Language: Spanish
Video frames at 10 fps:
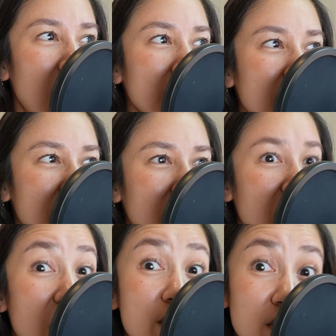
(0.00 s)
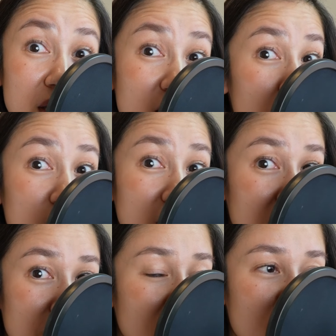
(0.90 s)
Así es que a mí me dio
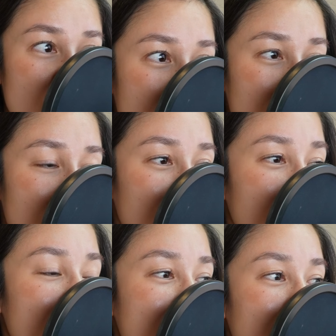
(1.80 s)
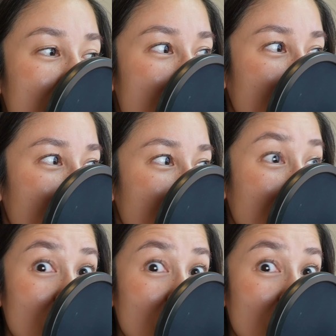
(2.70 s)
muchísima confianza desde el día que,